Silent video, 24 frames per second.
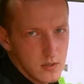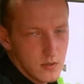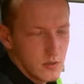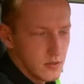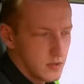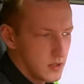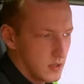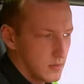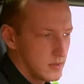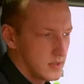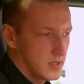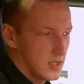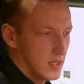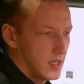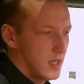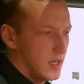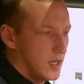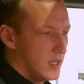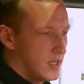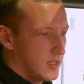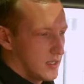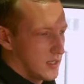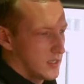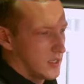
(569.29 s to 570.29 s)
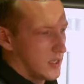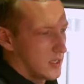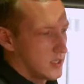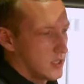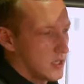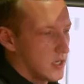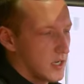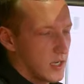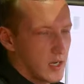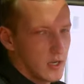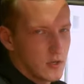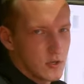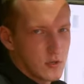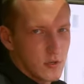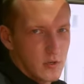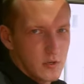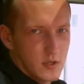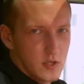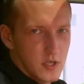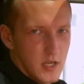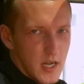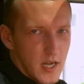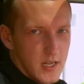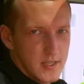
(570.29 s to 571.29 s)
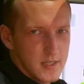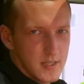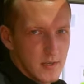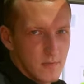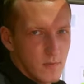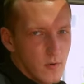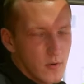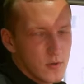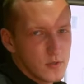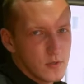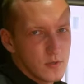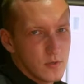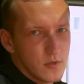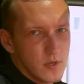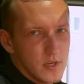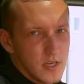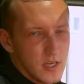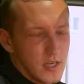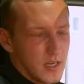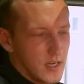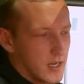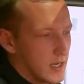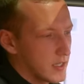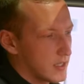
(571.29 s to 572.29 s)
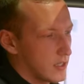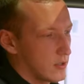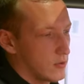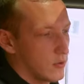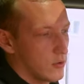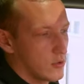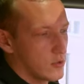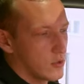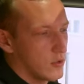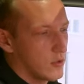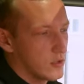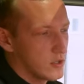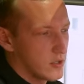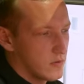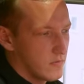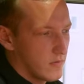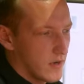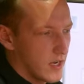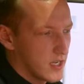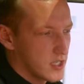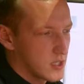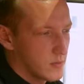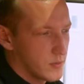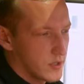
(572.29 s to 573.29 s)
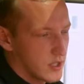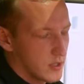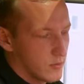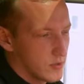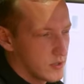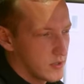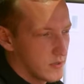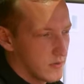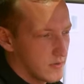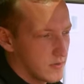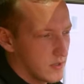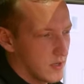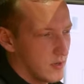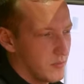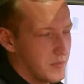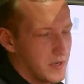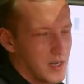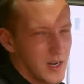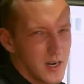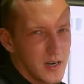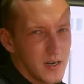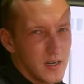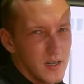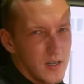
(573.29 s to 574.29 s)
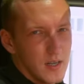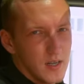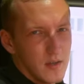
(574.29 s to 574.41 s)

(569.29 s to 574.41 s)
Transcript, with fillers: То есть, собственно, достаточно хорошо очищается воздух, и это тоже очень важно, потому что в автомобилях,